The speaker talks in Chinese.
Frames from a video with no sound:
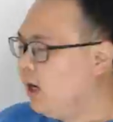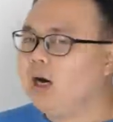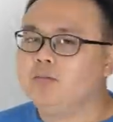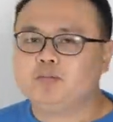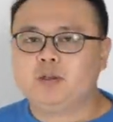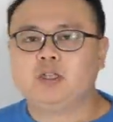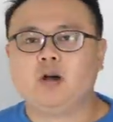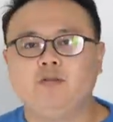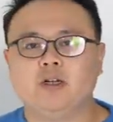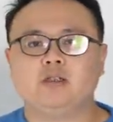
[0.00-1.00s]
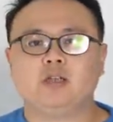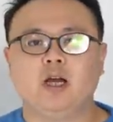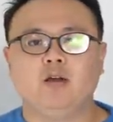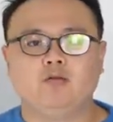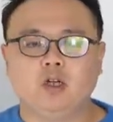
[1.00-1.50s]
啊比较稳
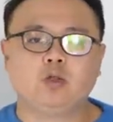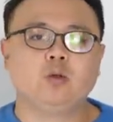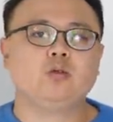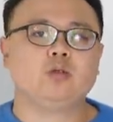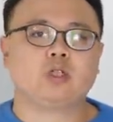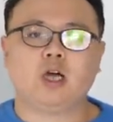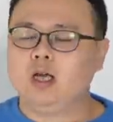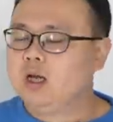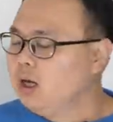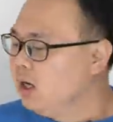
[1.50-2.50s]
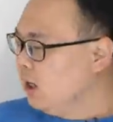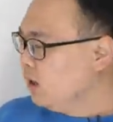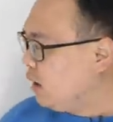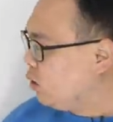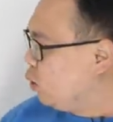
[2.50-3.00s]
健，稳中取胜，他